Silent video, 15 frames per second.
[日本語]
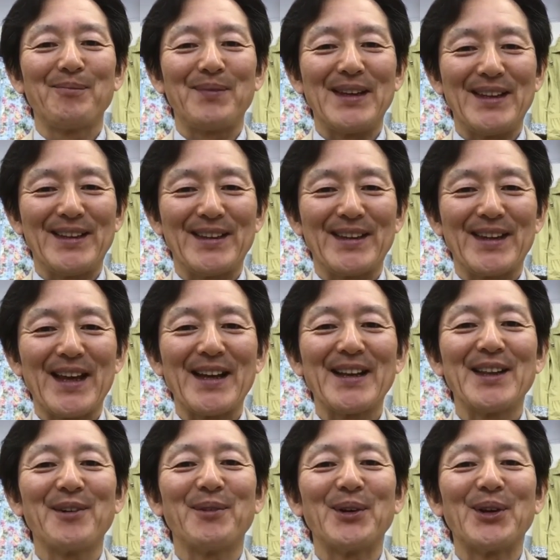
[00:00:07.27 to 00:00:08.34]
ぴったり
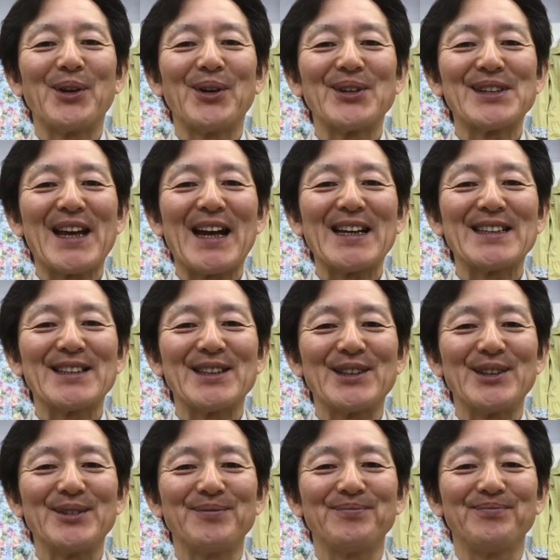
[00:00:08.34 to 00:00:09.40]
のものをお探しす
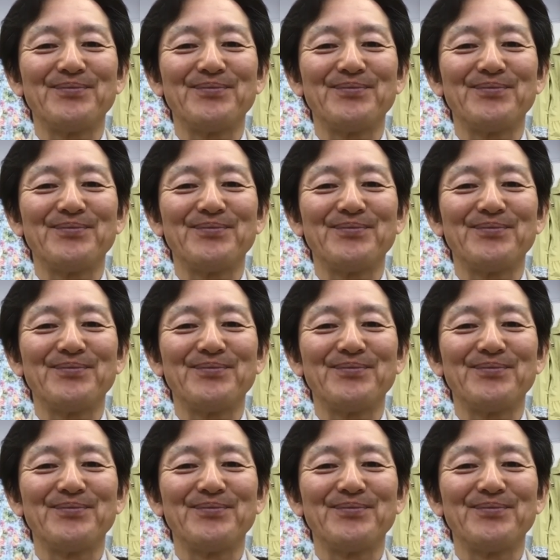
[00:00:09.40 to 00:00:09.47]
る